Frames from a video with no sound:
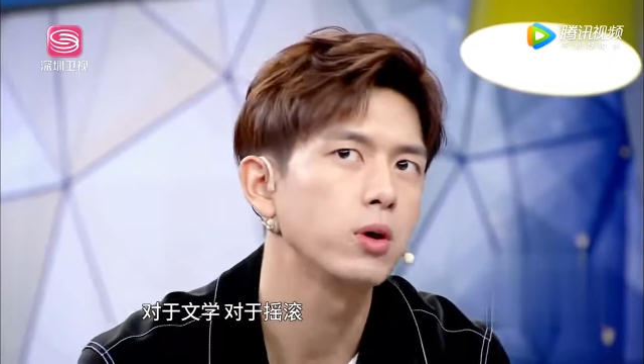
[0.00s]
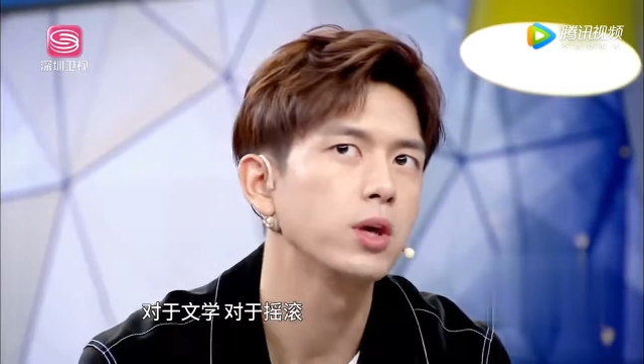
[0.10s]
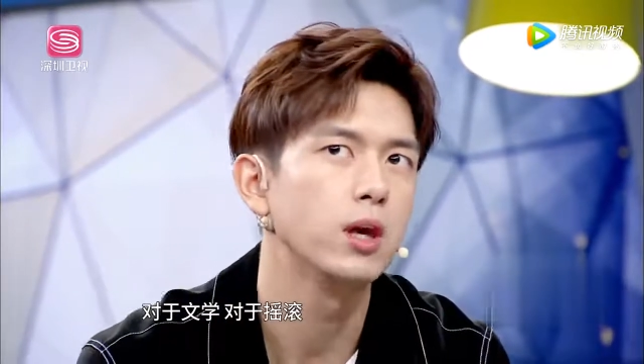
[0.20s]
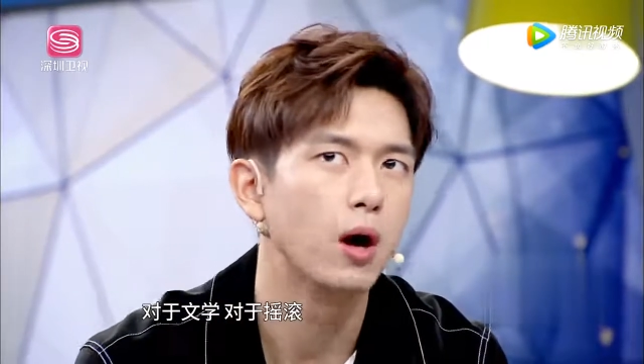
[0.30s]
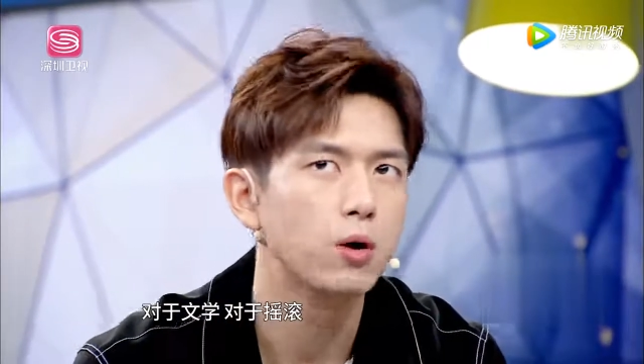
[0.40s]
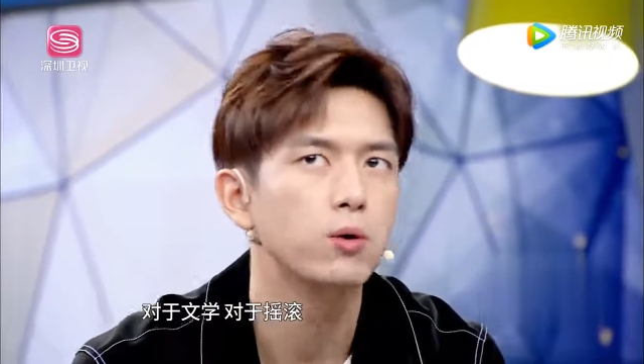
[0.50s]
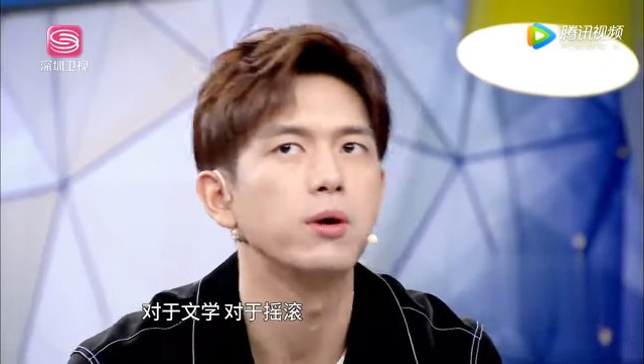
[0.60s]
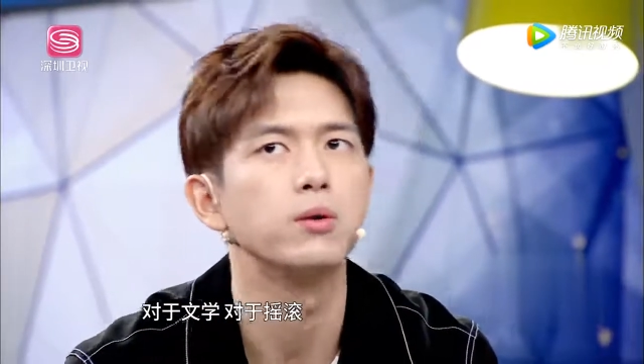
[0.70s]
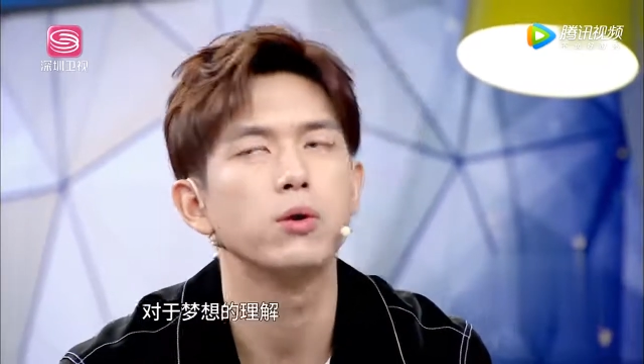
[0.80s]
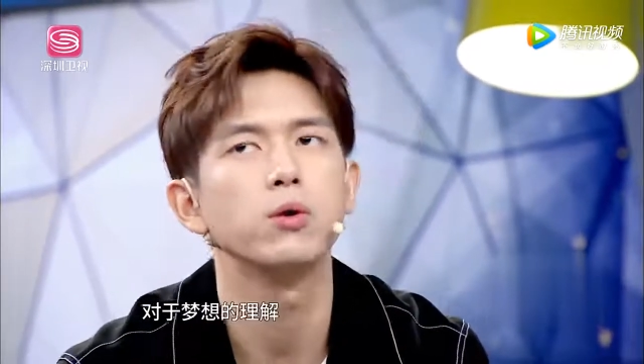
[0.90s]
对于摇
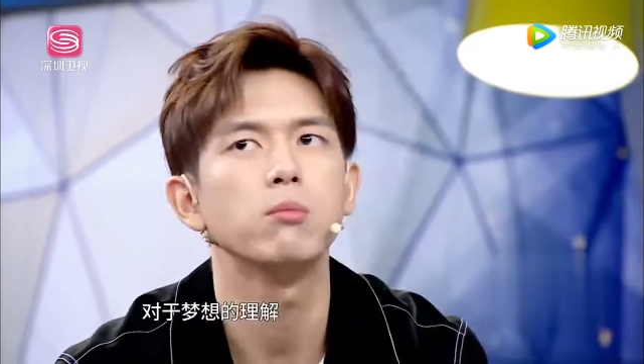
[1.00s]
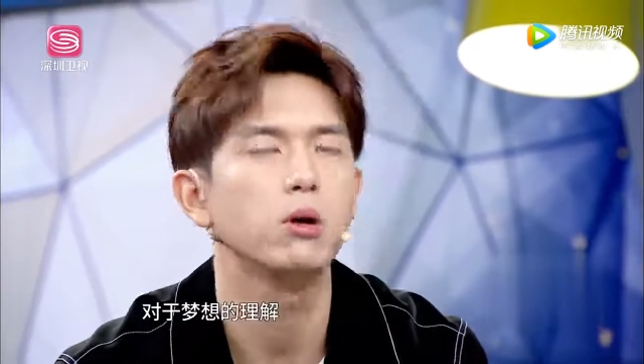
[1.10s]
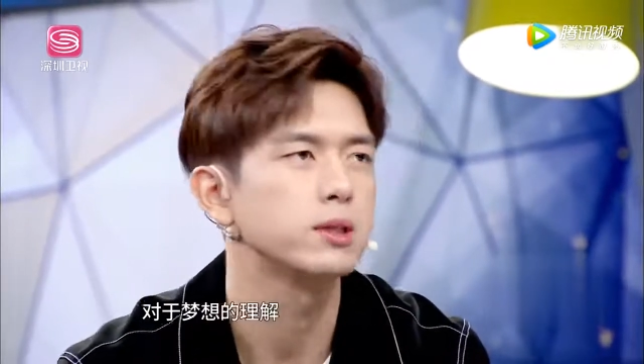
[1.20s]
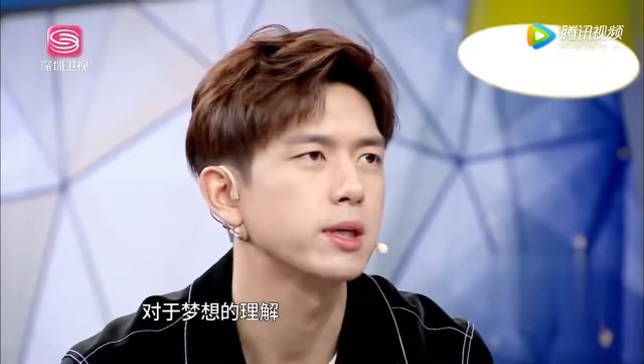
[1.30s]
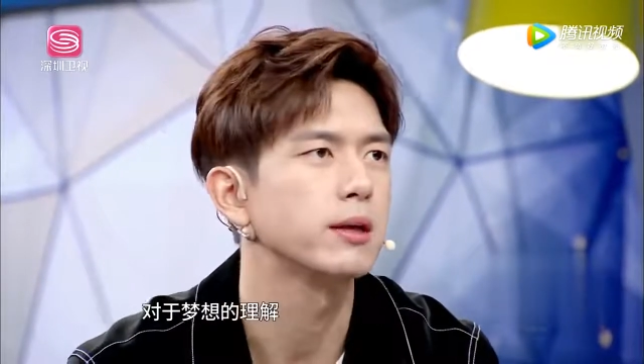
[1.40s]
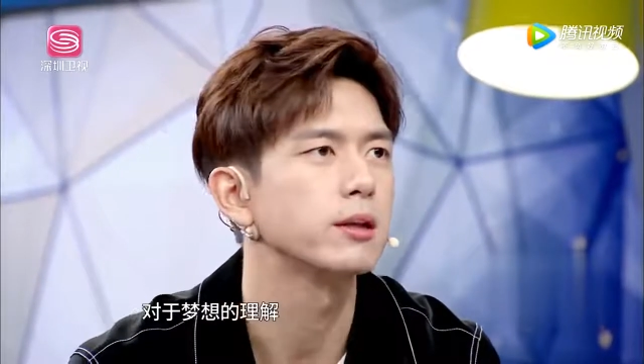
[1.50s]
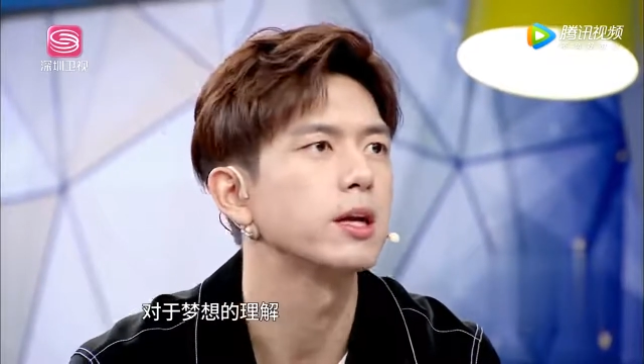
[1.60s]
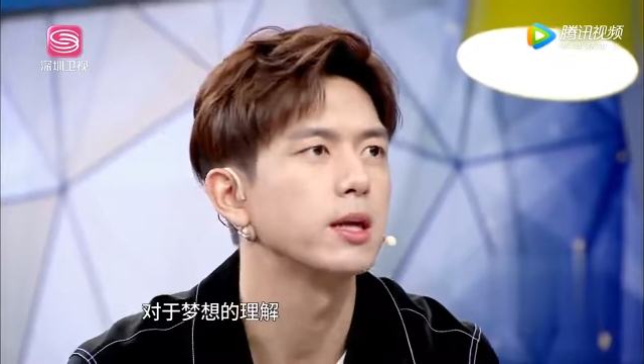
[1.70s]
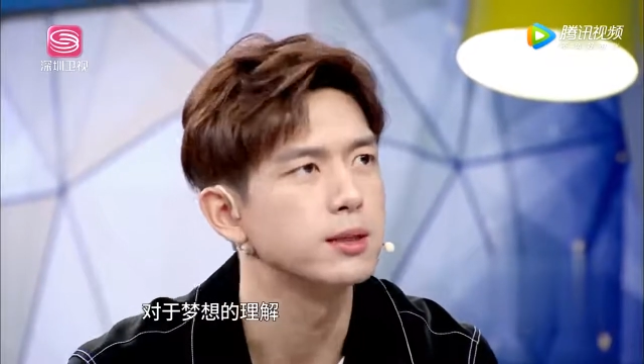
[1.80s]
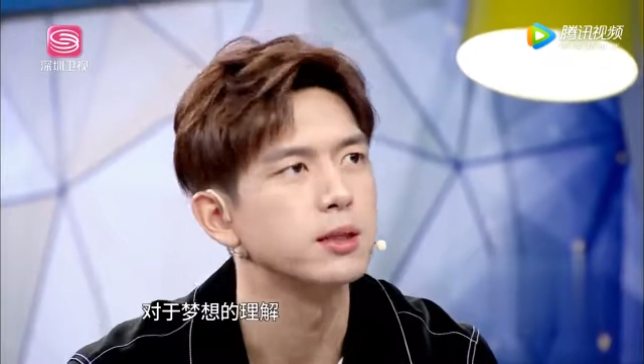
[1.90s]
滚、对于梦想的理